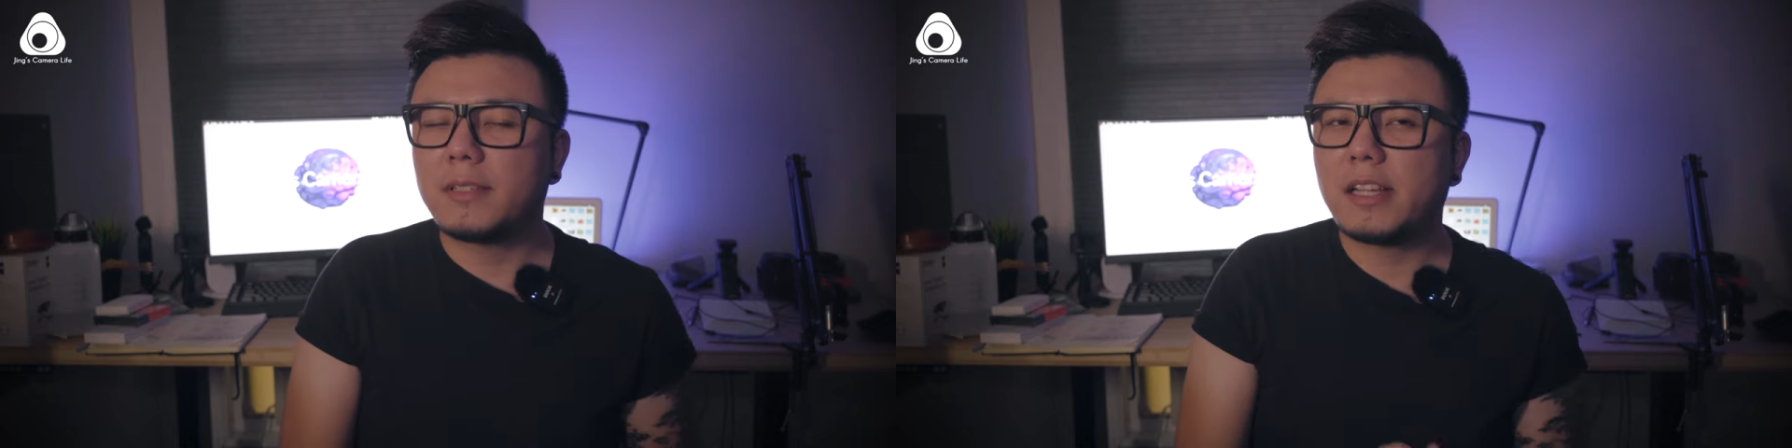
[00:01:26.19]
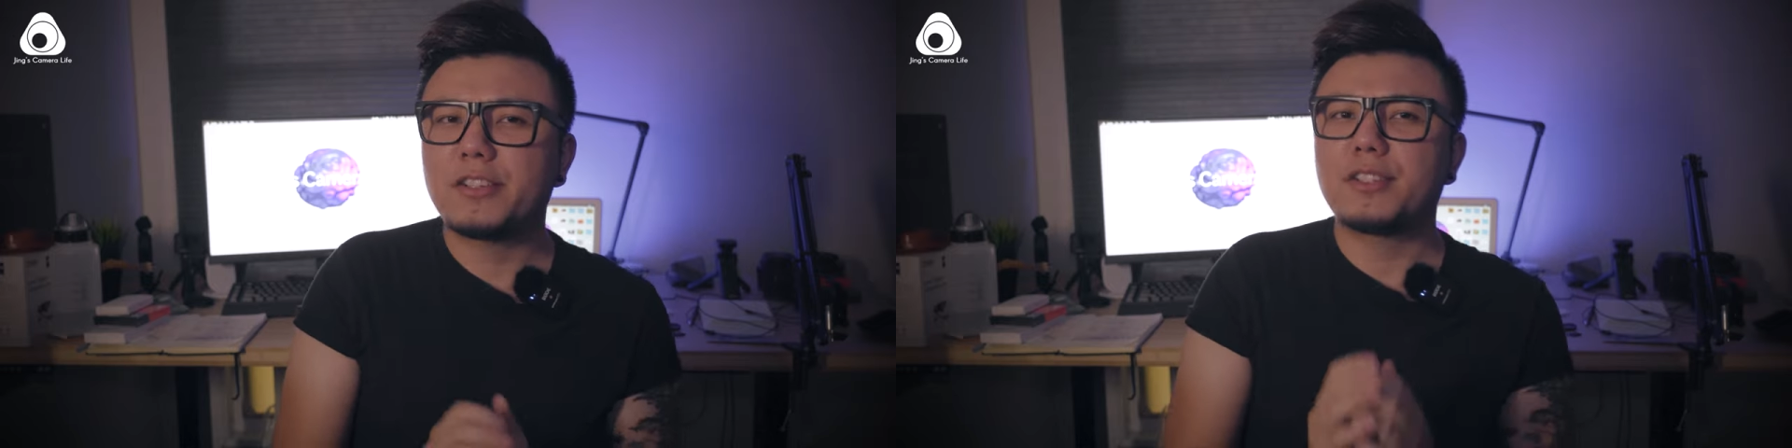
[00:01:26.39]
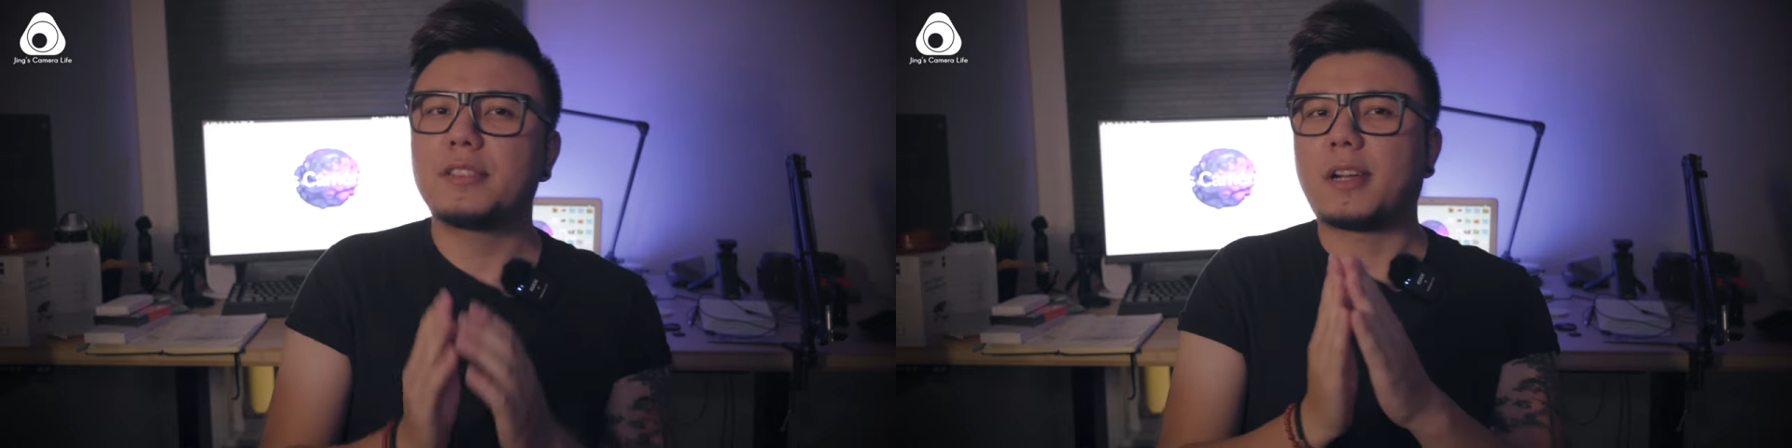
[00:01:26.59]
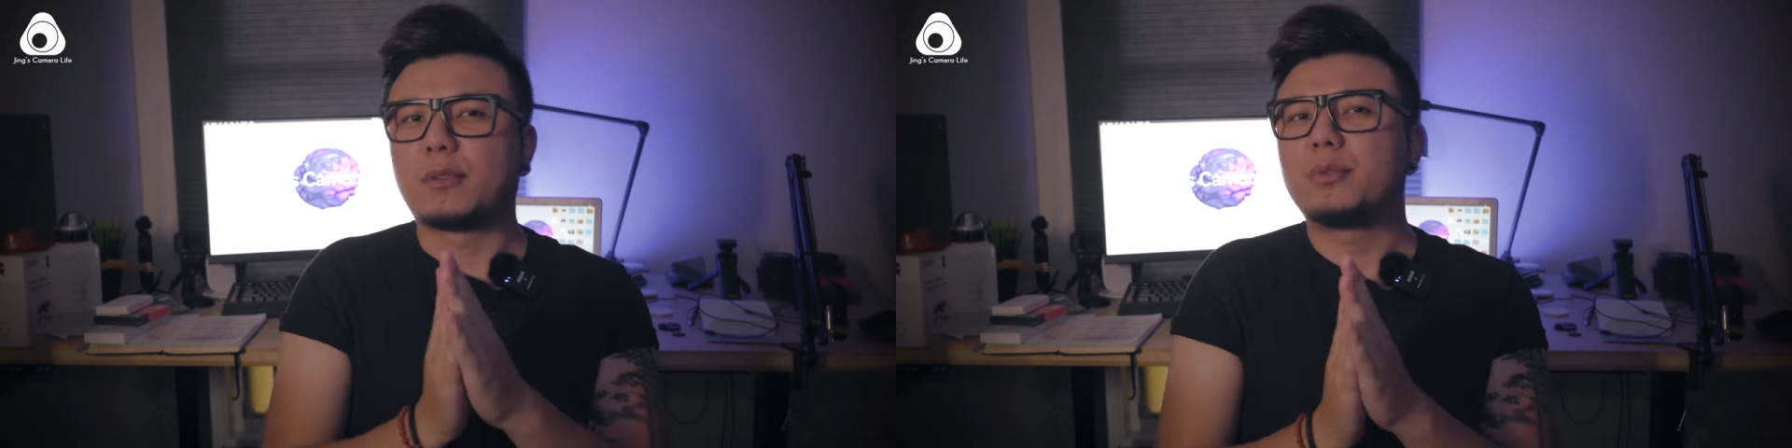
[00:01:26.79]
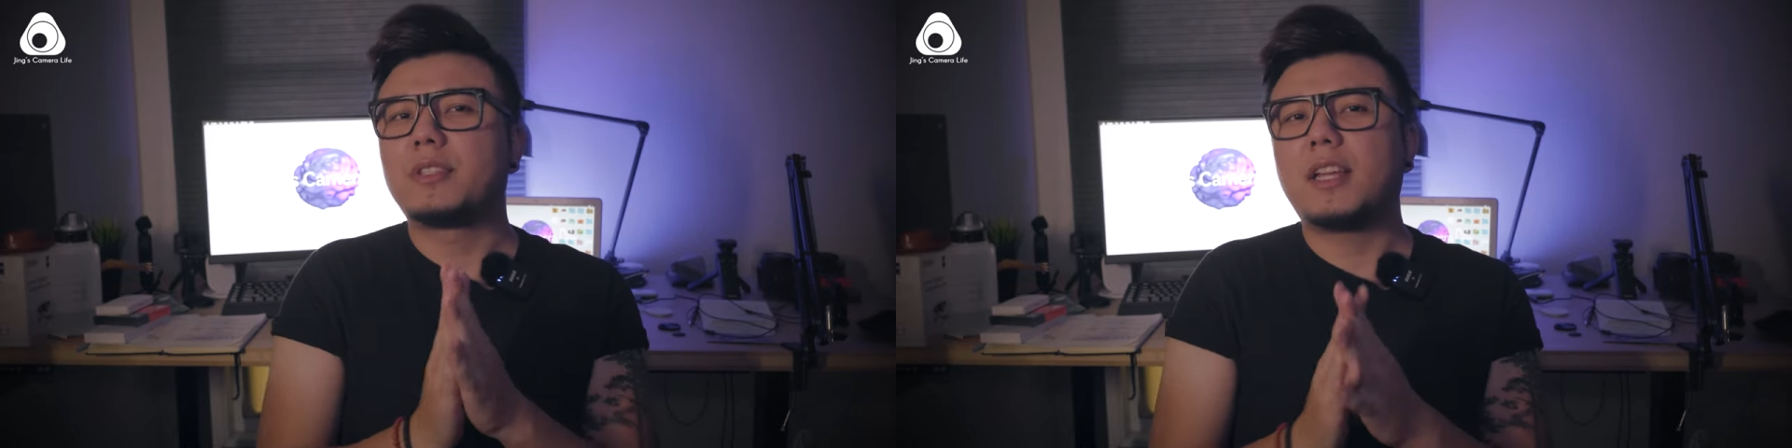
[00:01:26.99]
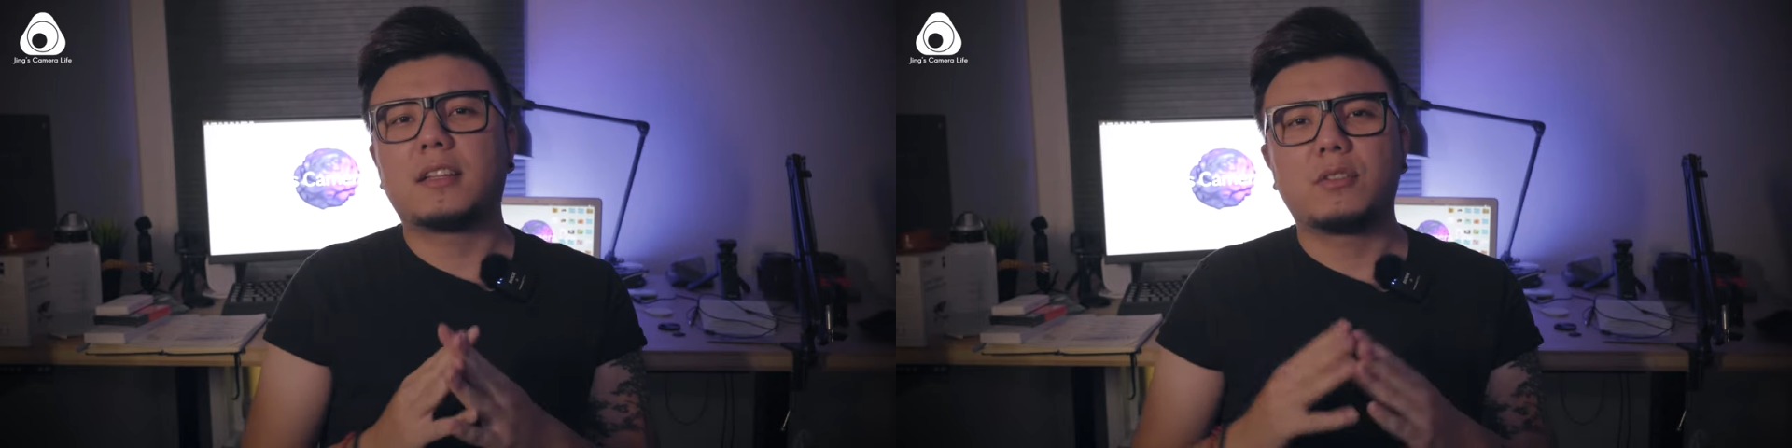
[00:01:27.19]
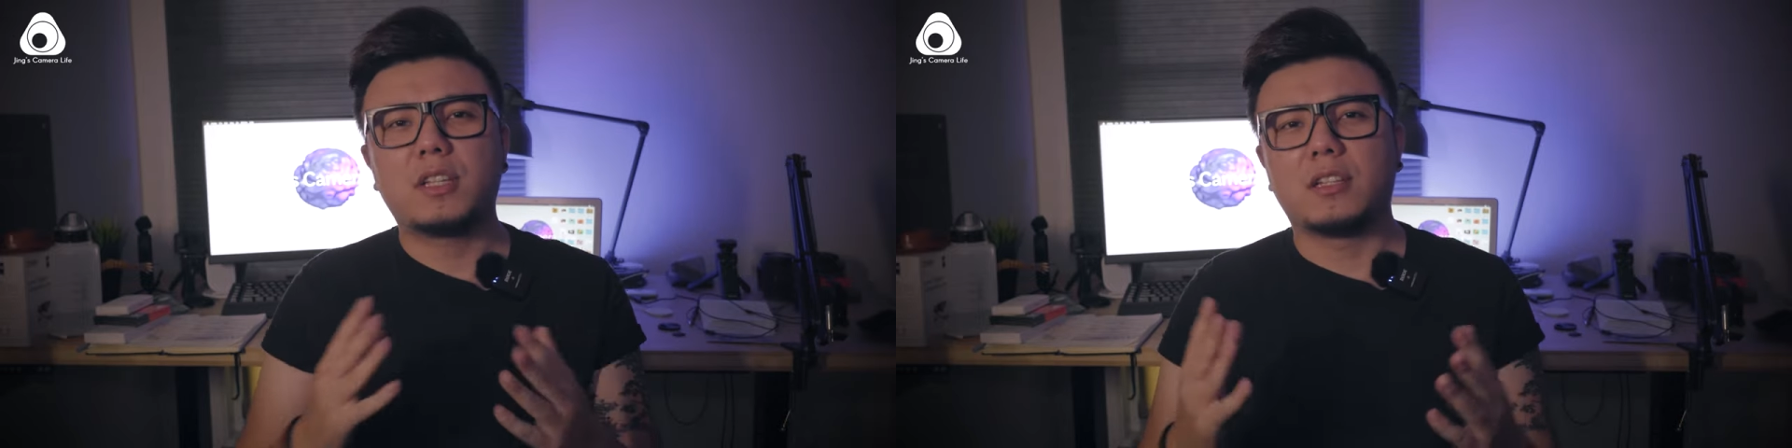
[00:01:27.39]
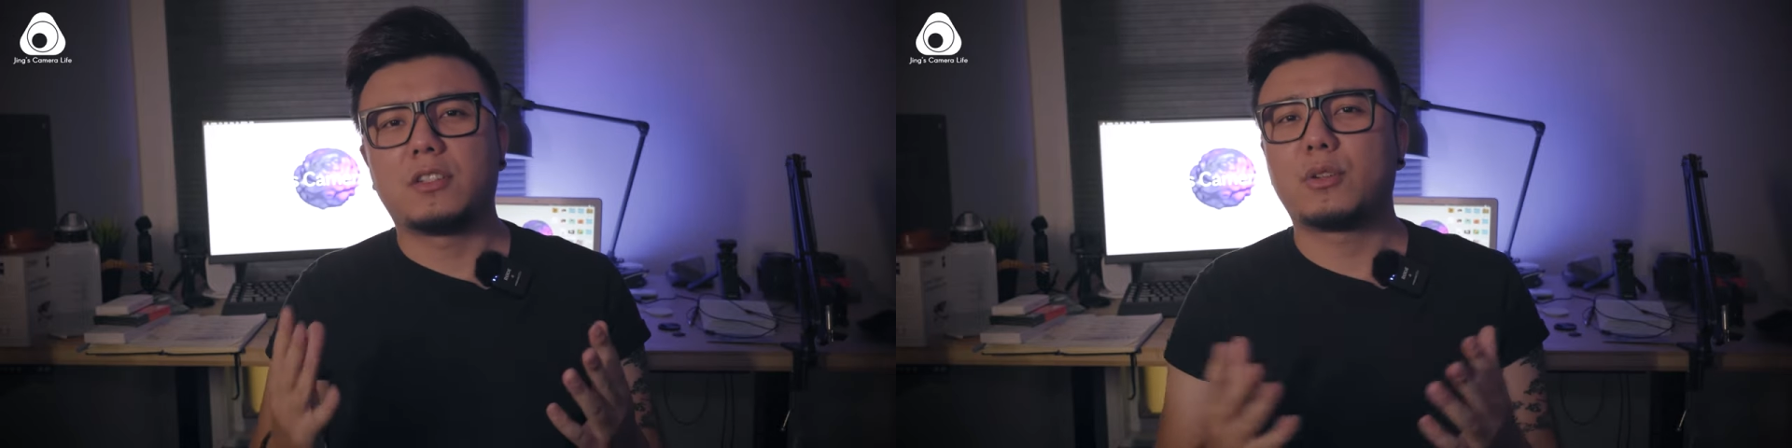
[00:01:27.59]
但是导入电脑
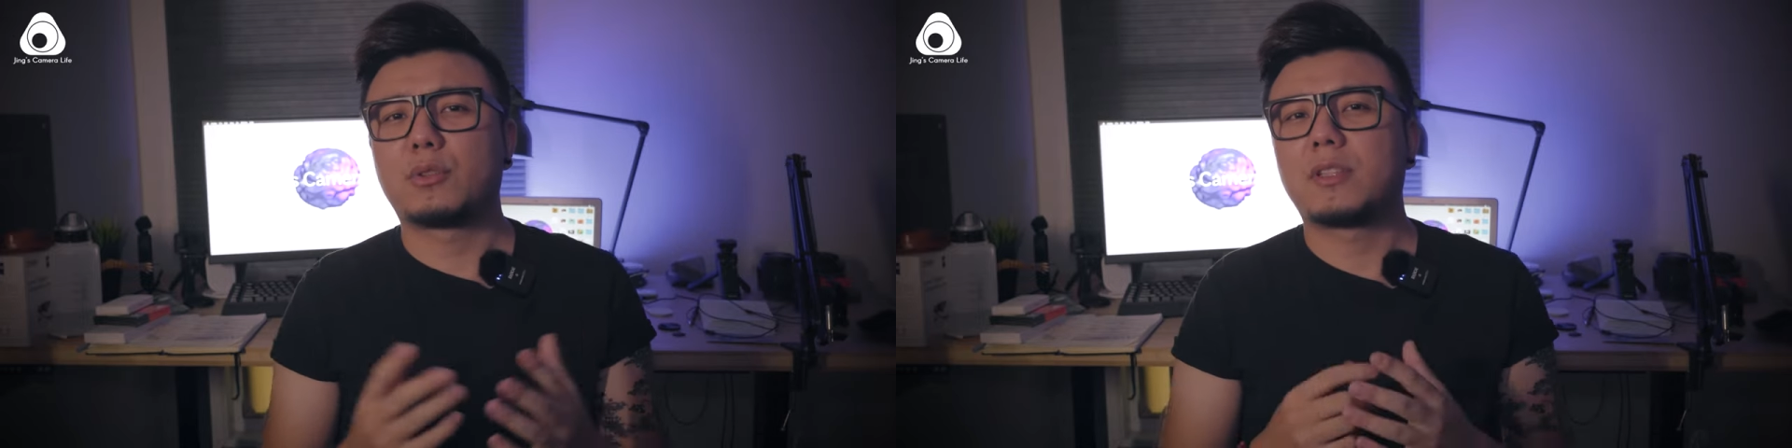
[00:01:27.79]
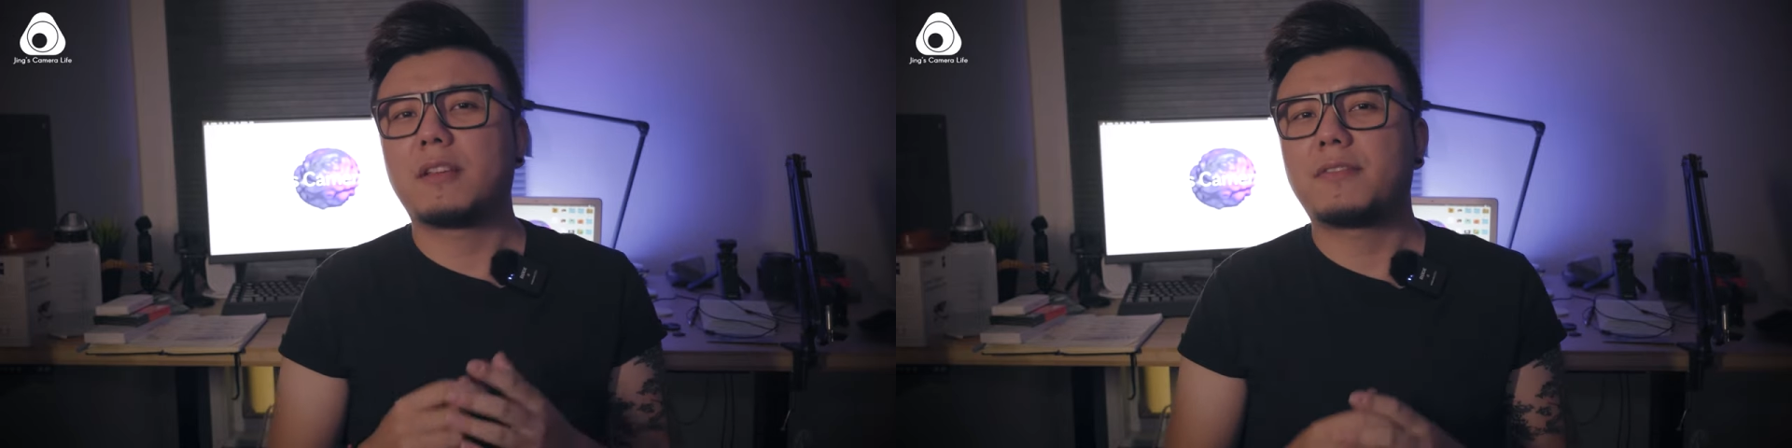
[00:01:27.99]
剪辑的时候才